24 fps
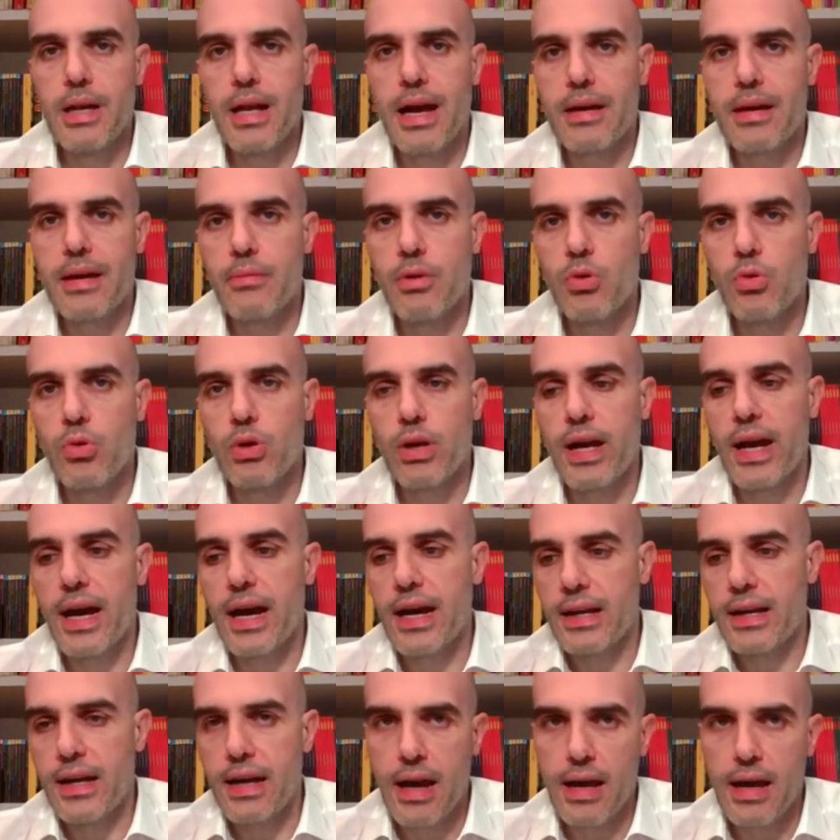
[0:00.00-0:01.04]
le armi
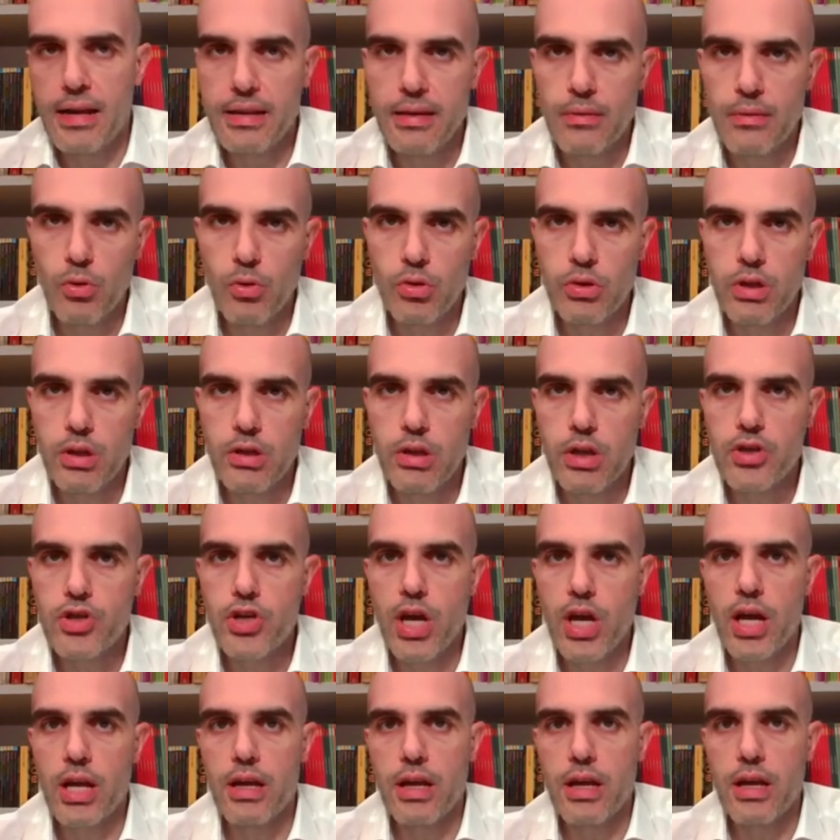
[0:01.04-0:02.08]
nucleari, che ha da molti
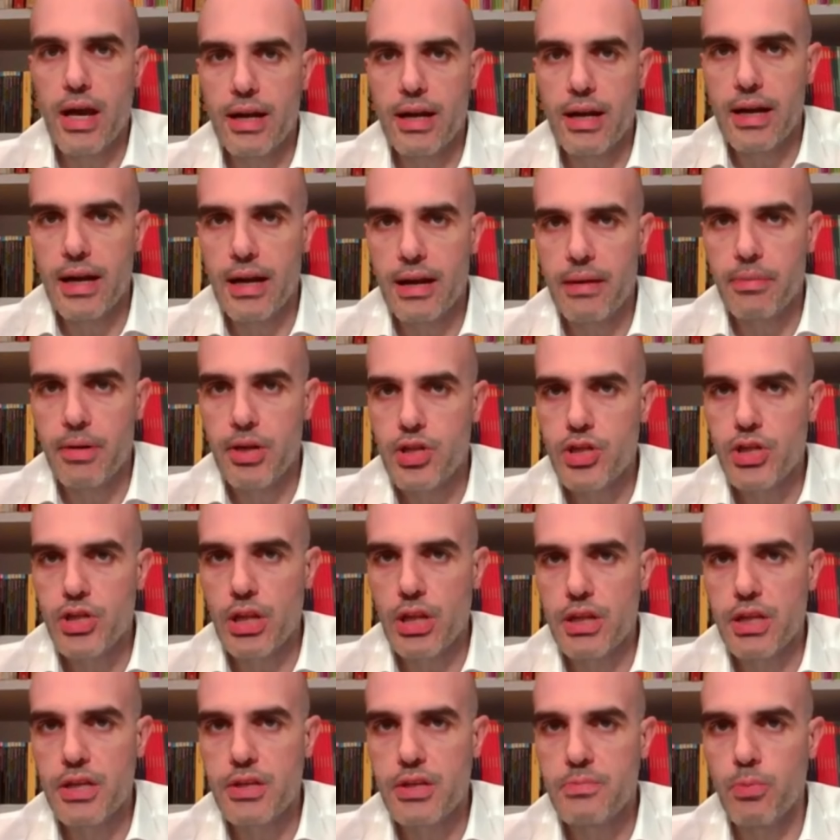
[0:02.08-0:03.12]
decenni anche capacità
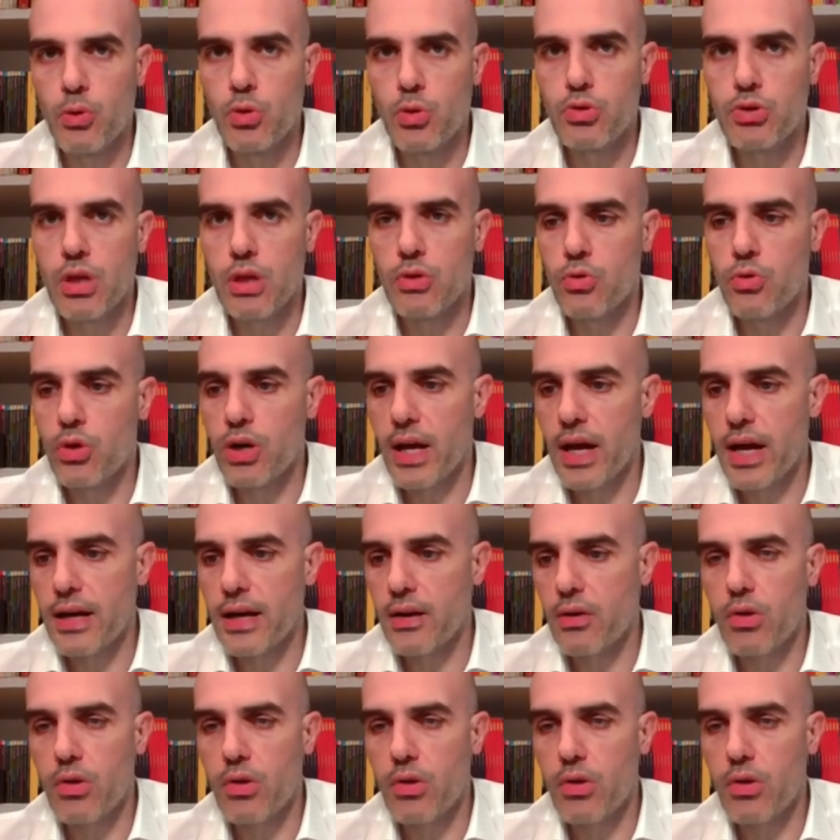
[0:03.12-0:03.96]
di risposta nucleare,